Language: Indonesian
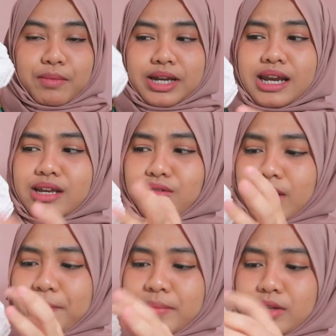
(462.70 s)
sama dia di
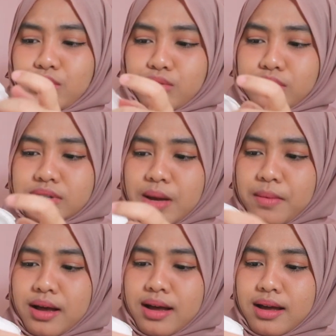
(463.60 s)
wrap gitu
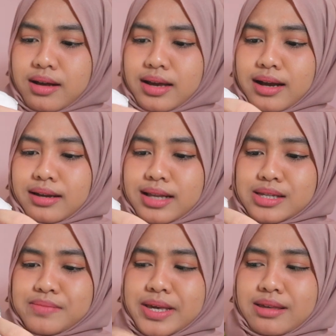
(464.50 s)
sama kayak
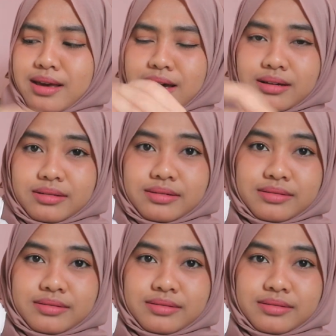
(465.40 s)
kertas minyak